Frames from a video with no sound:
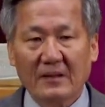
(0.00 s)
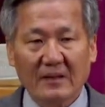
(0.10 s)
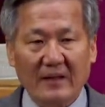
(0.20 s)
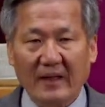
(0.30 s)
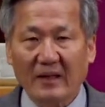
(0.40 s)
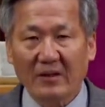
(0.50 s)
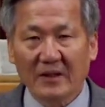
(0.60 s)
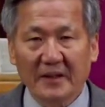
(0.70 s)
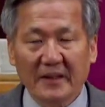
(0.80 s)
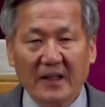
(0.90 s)
내가
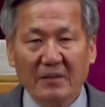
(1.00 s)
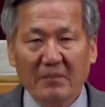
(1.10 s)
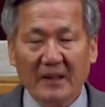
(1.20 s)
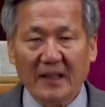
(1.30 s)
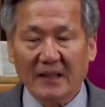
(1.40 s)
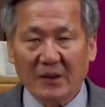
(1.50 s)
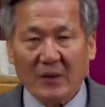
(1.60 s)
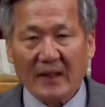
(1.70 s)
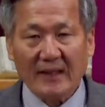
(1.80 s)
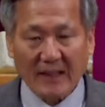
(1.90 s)
너희들에게 한 말이 아니고
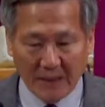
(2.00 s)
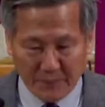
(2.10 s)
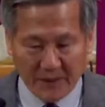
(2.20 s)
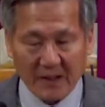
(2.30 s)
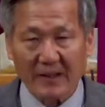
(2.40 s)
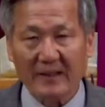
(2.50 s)
하나님께